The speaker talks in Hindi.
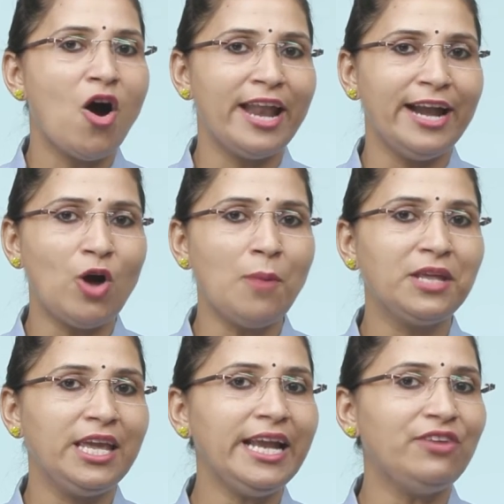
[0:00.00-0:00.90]
और
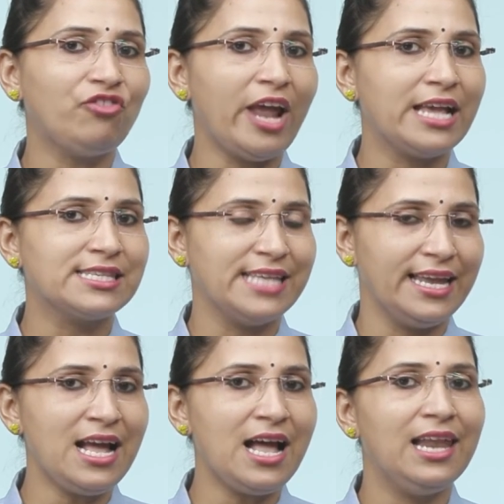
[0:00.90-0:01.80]
अडॉप्ट की ट्रैक्स
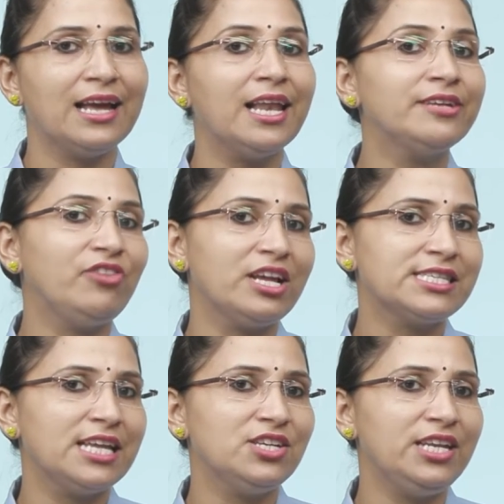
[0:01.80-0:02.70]
है ना अलग अलग
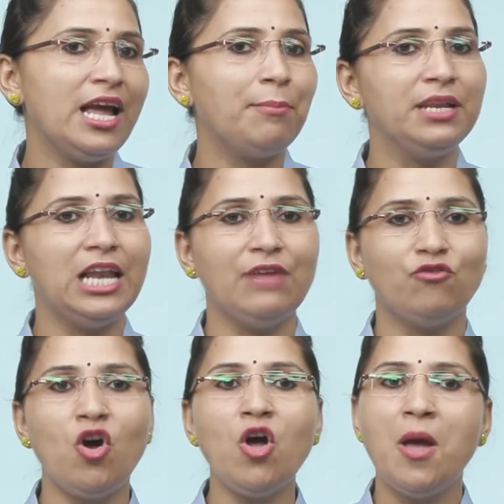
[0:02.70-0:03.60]
ट्रिक्स के जरिए अपनी लाइफ
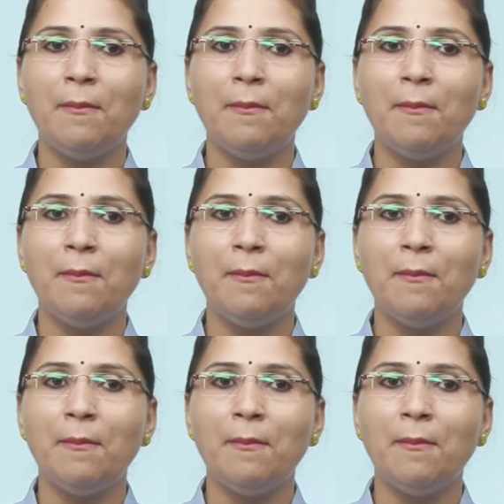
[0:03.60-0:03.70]
को